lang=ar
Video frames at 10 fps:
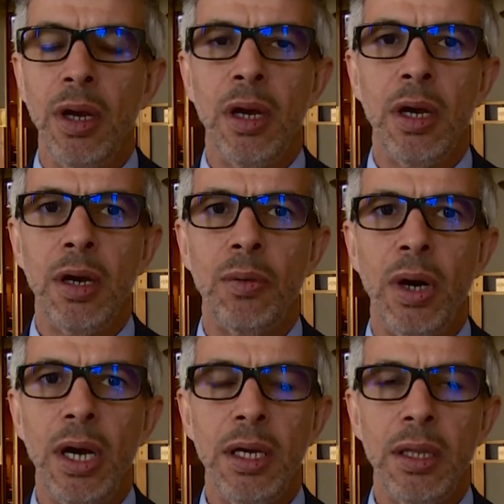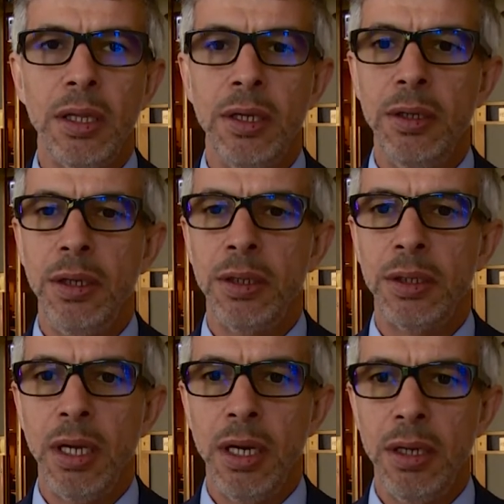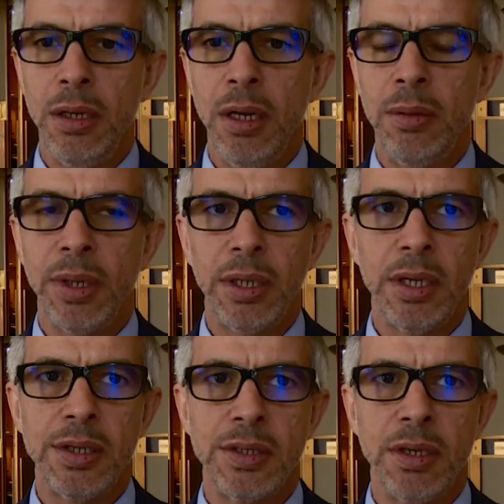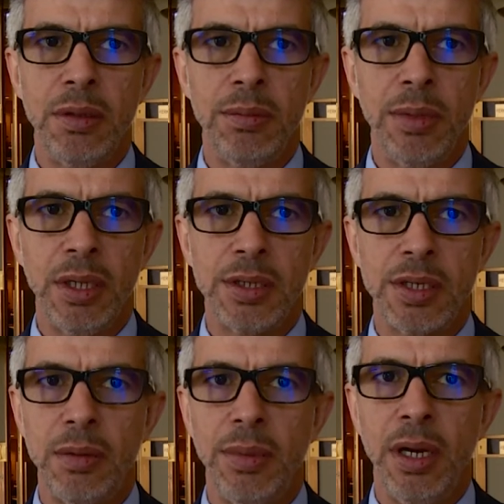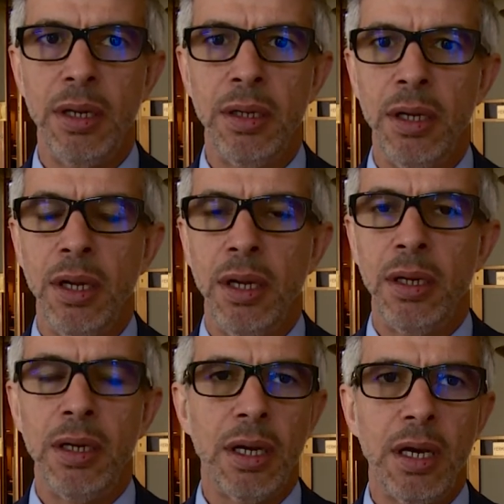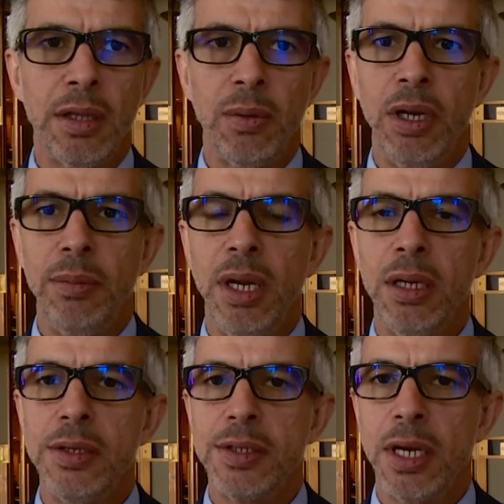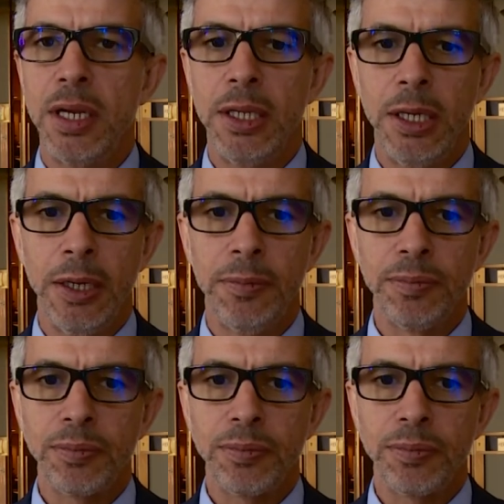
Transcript: آه، وأيضا كان المركز الملك سلمان للإغاثة والأعمال الإنسانية